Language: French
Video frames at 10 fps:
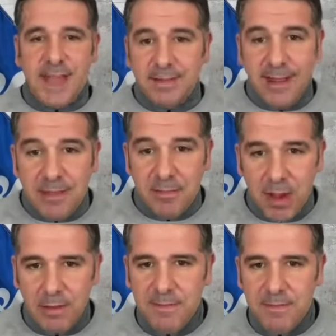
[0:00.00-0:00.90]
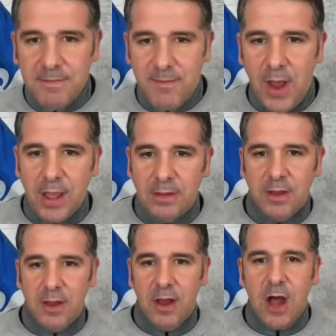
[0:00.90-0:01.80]
certainement va
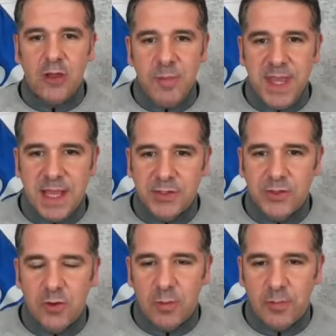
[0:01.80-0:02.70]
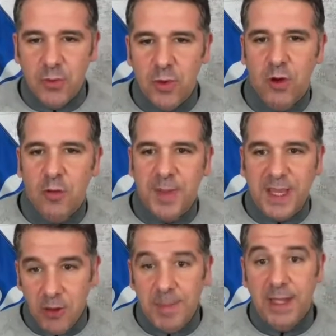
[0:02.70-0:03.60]
être en nomination pour un
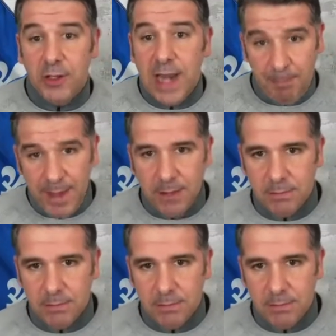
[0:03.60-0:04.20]
prix Nobel de la